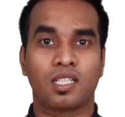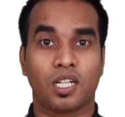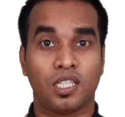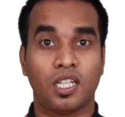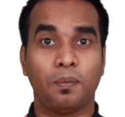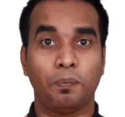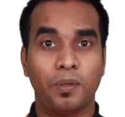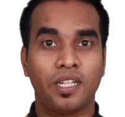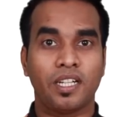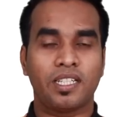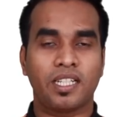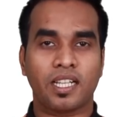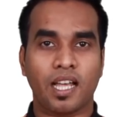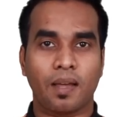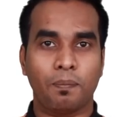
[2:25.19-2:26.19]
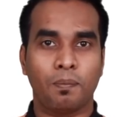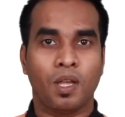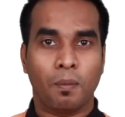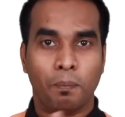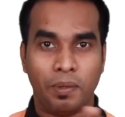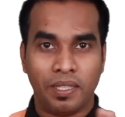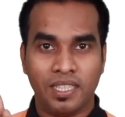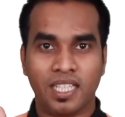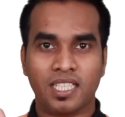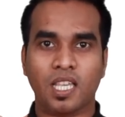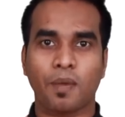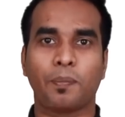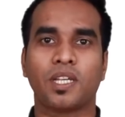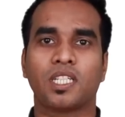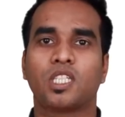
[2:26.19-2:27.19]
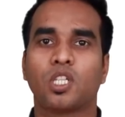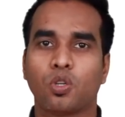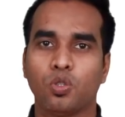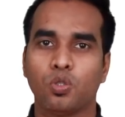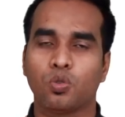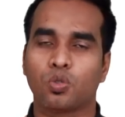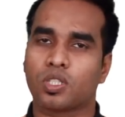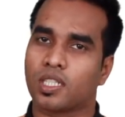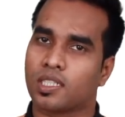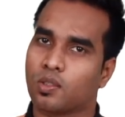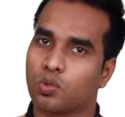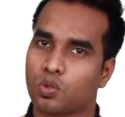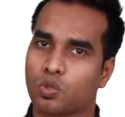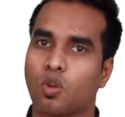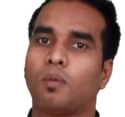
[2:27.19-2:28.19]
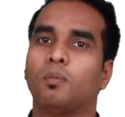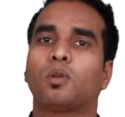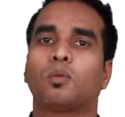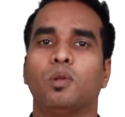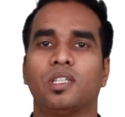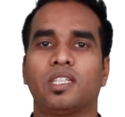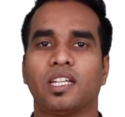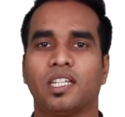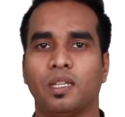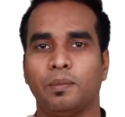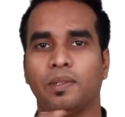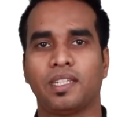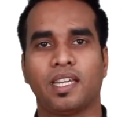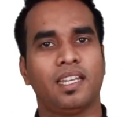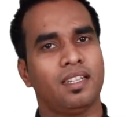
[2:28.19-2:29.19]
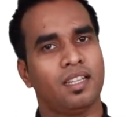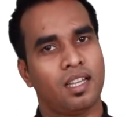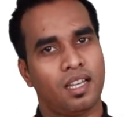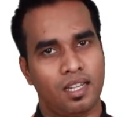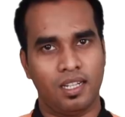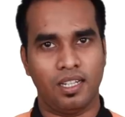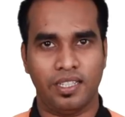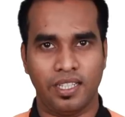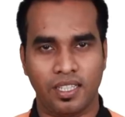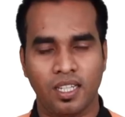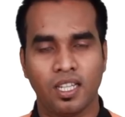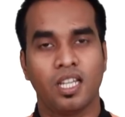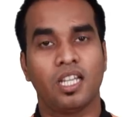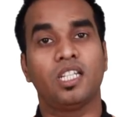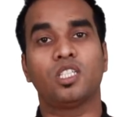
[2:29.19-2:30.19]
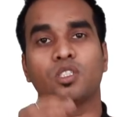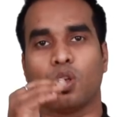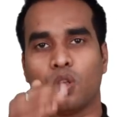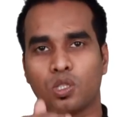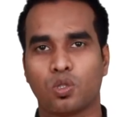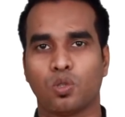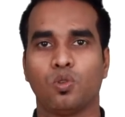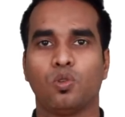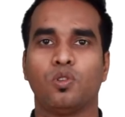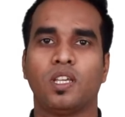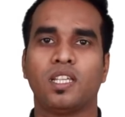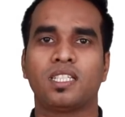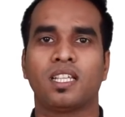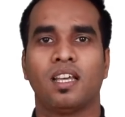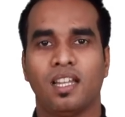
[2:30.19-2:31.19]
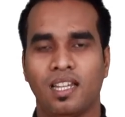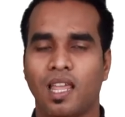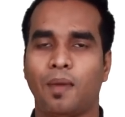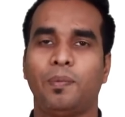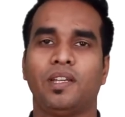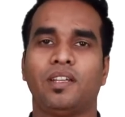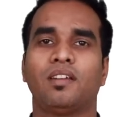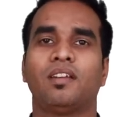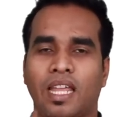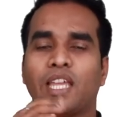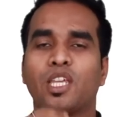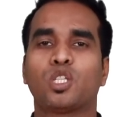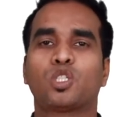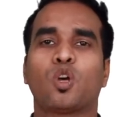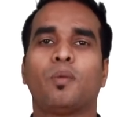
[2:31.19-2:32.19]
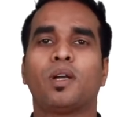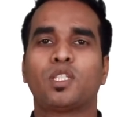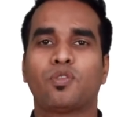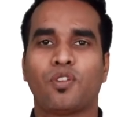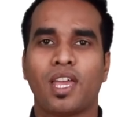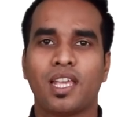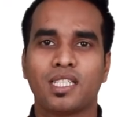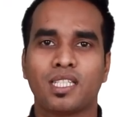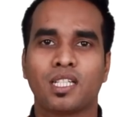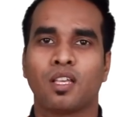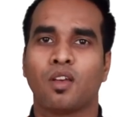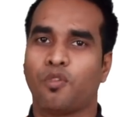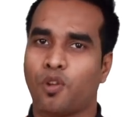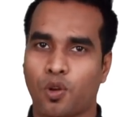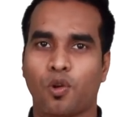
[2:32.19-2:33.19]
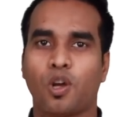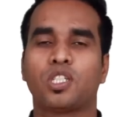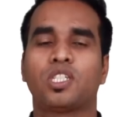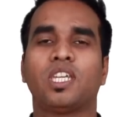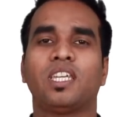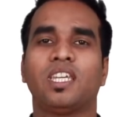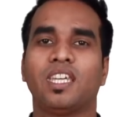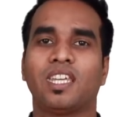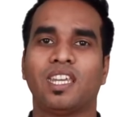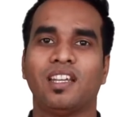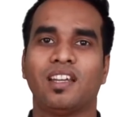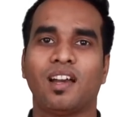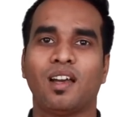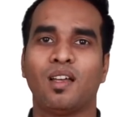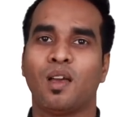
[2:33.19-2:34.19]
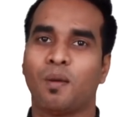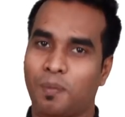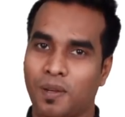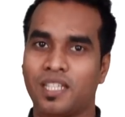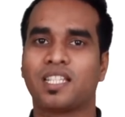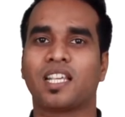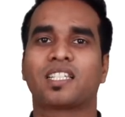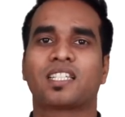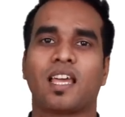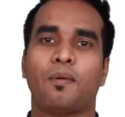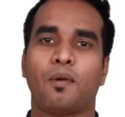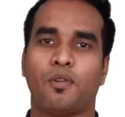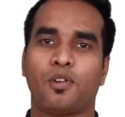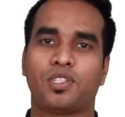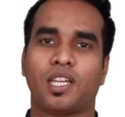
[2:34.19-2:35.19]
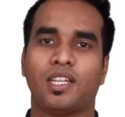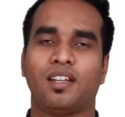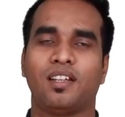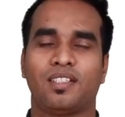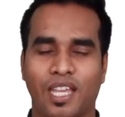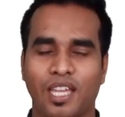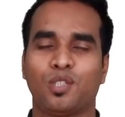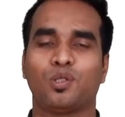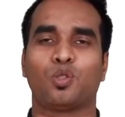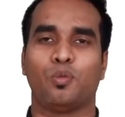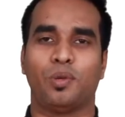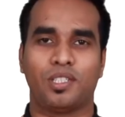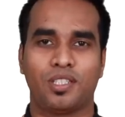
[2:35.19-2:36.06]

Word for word: सर्टेन पीरियड तक आप बिजनेस के पैसे को यूज करते हो उसको हम लोग बोलते हैं टीमिंग एंड लीडिंग इट इज ऑल्सो नोन एज लैपिंग थैंक यू सो मच फ्रेंड्स फॉर वॉचिंग ई कीड़ा प्लीज सब्सक्राइब अवर चैनल थैंक यू सो